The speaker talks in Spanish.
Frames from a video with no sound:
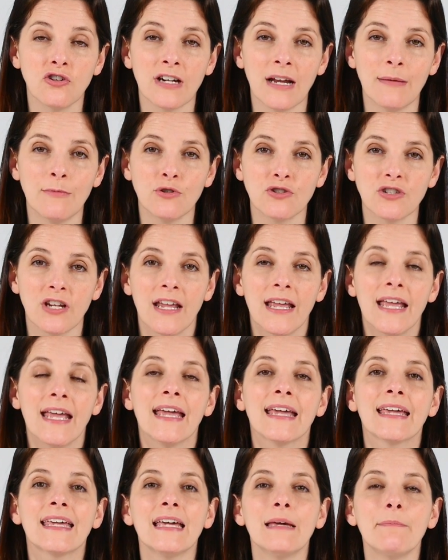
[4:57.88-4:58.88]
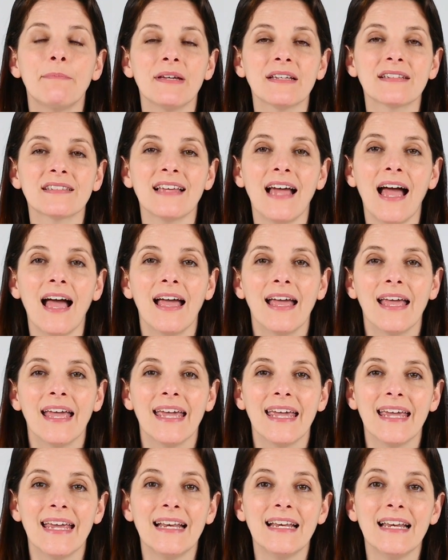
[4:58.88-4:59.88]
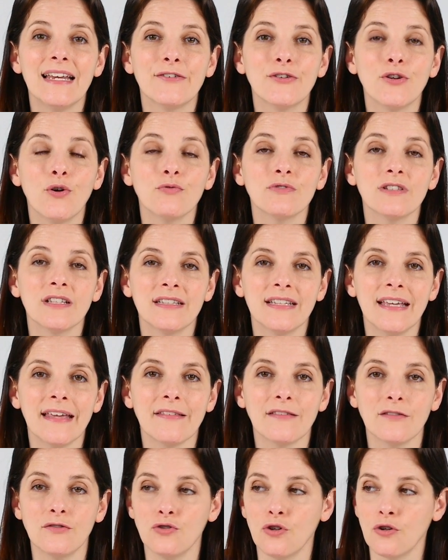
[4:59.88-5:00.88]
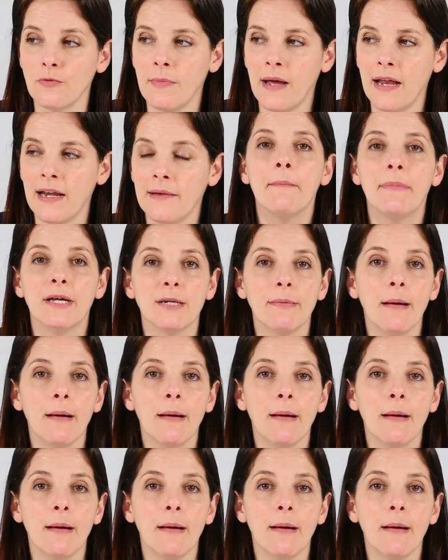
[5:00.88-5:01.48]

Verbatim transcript: gramos que pesa el Note 10 normal. Pero